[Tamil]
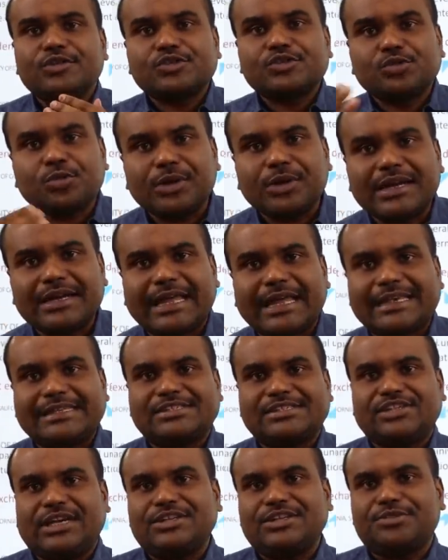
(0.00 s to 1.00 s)
ஸ்டூடெண்ட்
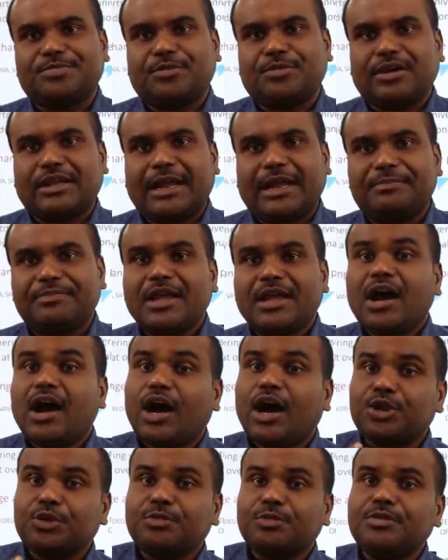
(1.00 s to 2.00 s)
எக்ஸ்சேஞ்ச் ப்ரோக்ராம்
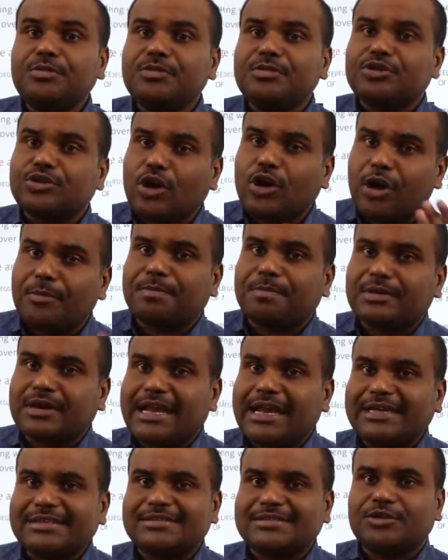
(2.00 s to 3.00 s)
அதுவும் டாப்
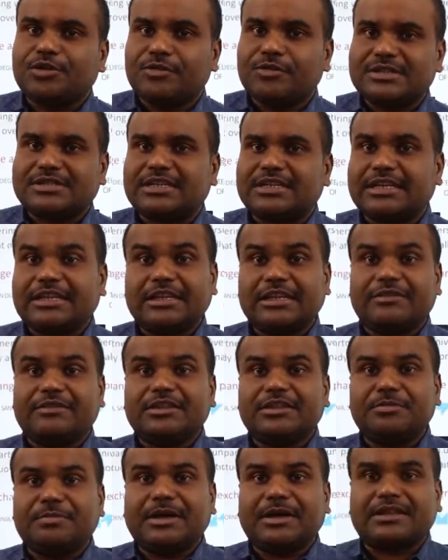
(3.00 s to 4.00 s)
கிளாஸ் யூனிவர்சிட்டிக்கு இதில்
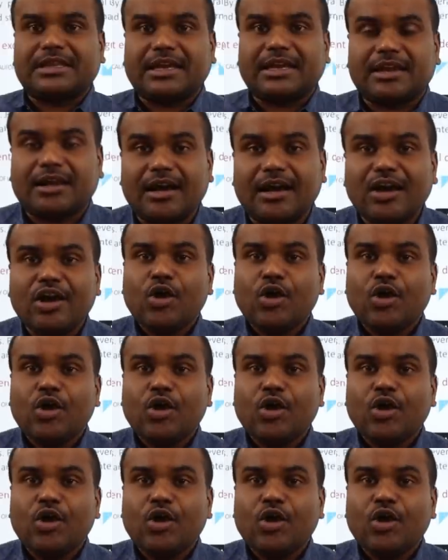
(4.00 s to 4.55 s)
வந்து பார்த்தீங்கன்னா